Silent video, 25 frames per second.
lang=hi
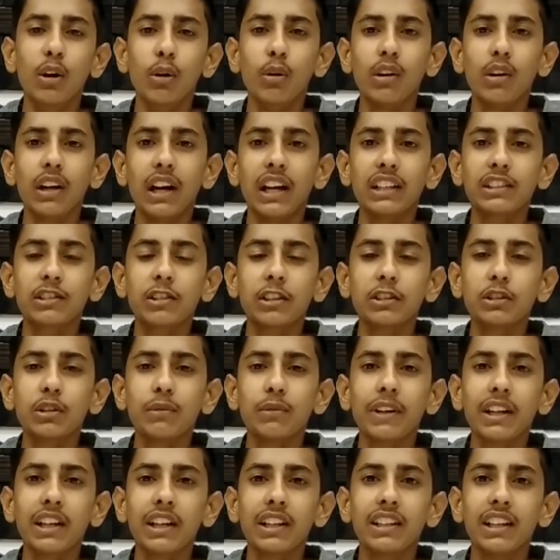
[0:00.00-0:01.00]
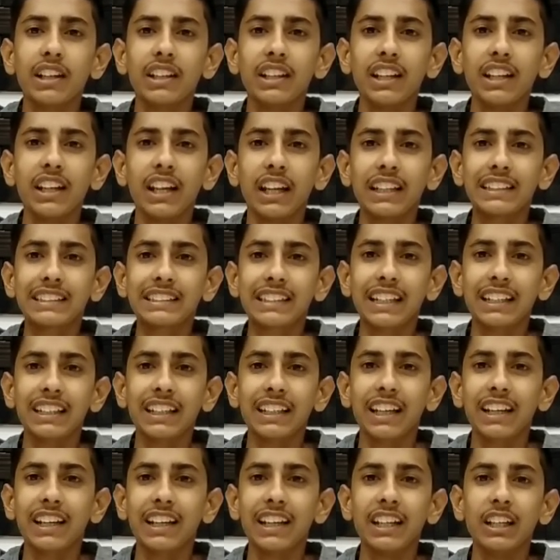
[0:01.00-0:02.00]
और आज का जो हमारा थर्टी लाइक्स का
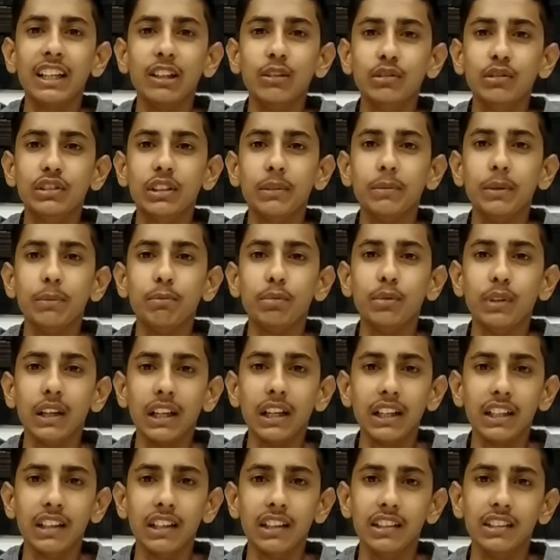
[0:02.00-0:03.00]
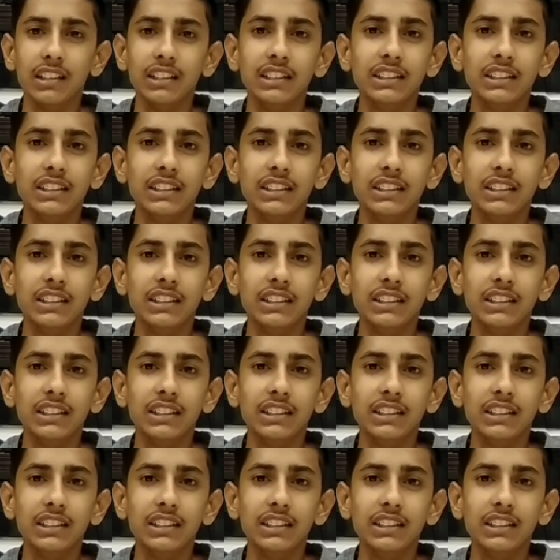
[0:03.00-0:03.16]
टारगेट है उसे भी पूरा कर